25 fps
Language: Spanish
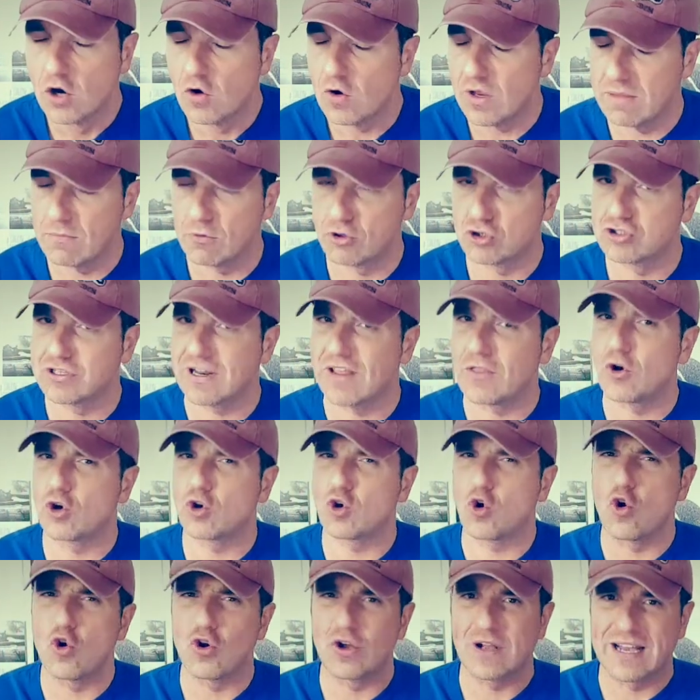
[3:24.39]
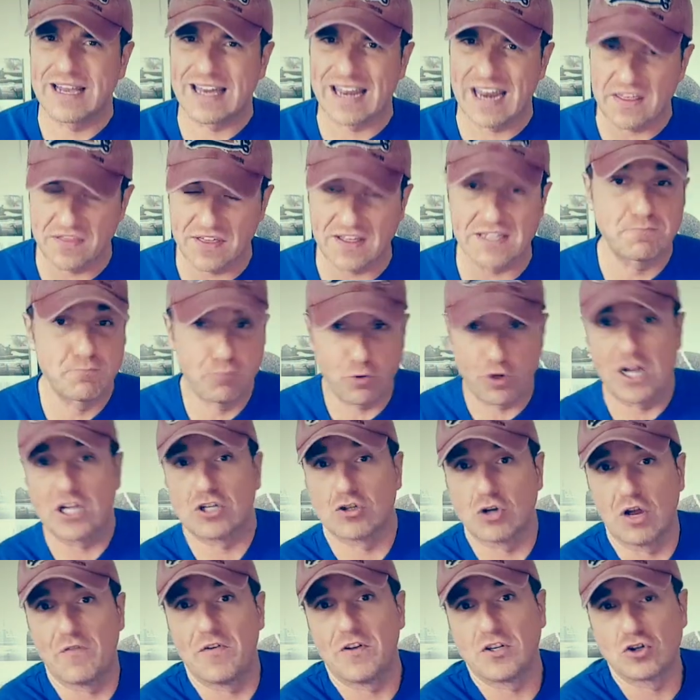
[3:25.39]
lo ha demostrado con creces, por
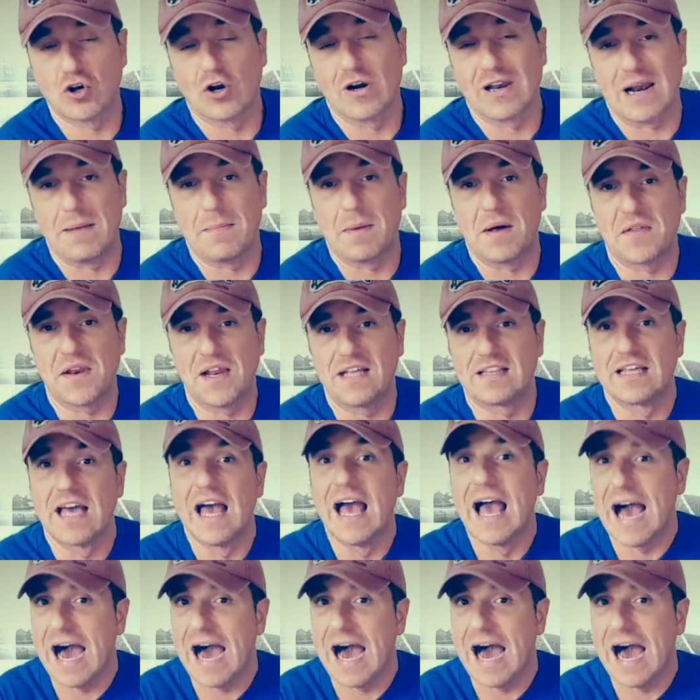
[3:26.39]
eso le fichó el Real Madrid